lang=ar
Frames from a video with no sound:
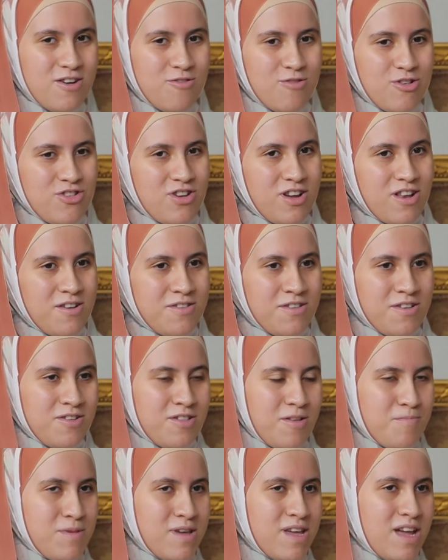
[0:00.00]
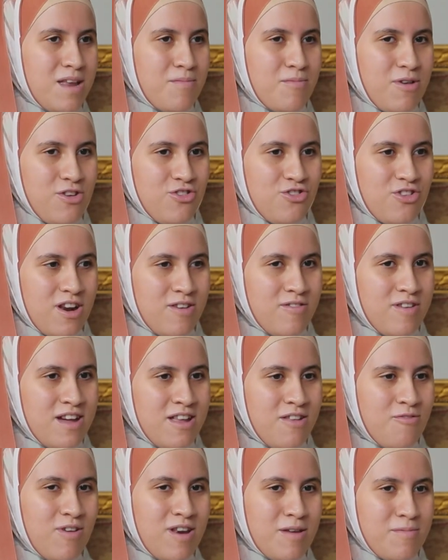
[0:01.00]
هو شيخ الازهر طب بيكلم العشر
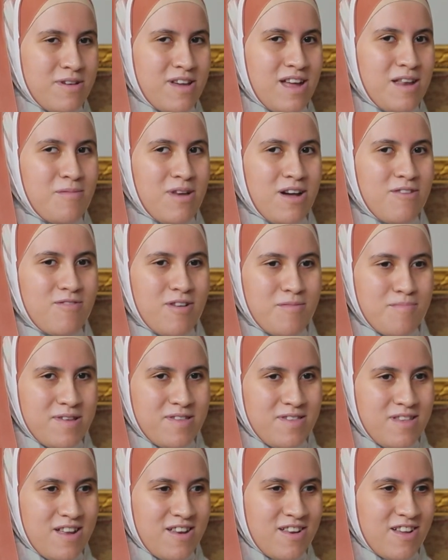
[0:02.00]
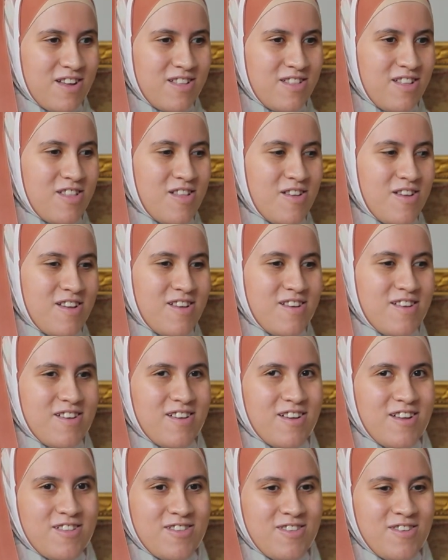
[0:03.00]
الاوائل ولا بيكلم الاول بس لان كان
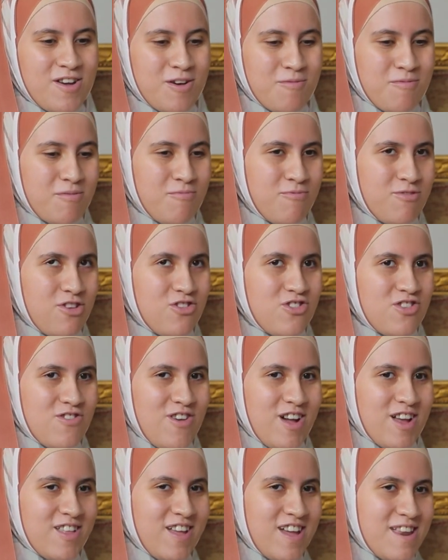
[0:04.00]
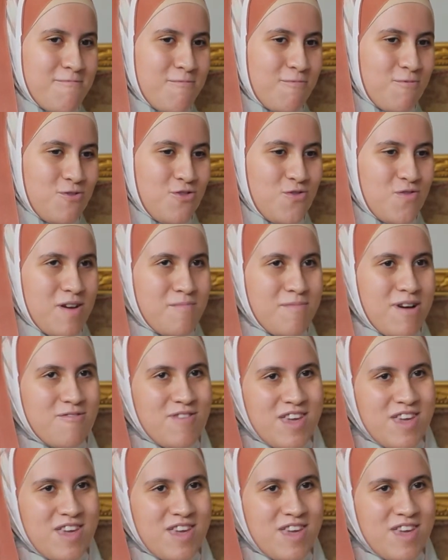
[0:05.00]
داتا كان دي اخبار منتشره وحاجات غريبه ما كنتش فاهمه